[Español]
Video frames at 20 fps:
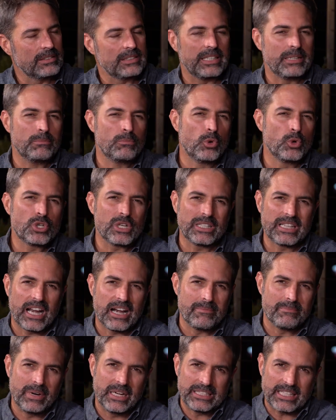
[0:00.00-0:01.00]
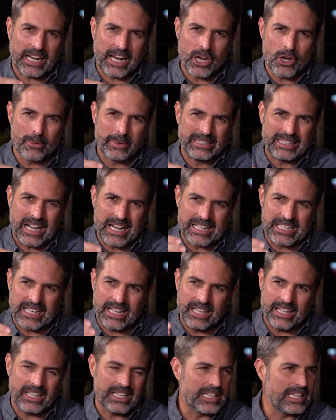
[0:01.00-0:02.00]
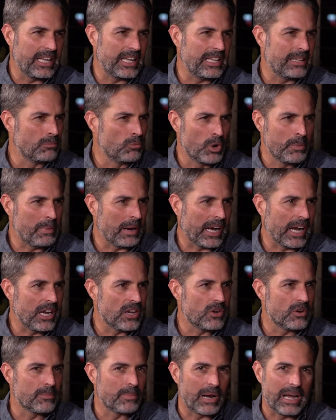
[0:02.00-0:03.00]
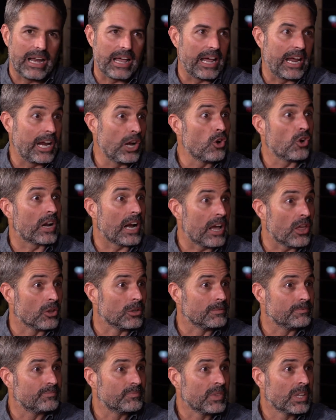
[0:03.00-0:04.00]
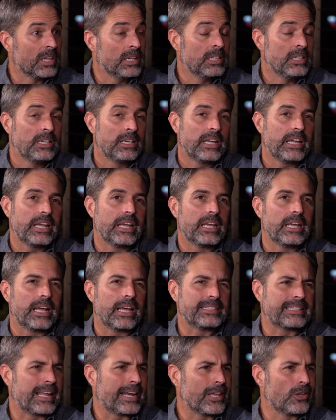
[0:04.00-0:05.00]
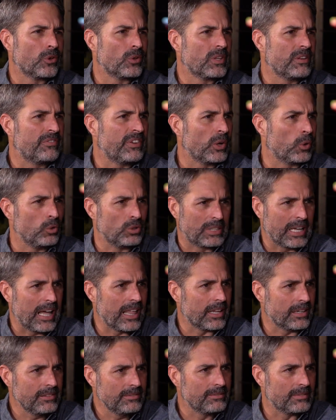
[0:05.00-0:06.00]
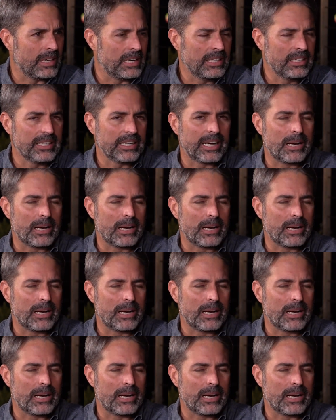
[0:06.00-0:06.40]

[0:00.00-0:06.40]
Y muchas de las metas que yo me tracé desde muy pequeño, pues las he logrado. Y he tenido dificultades ¿verdad?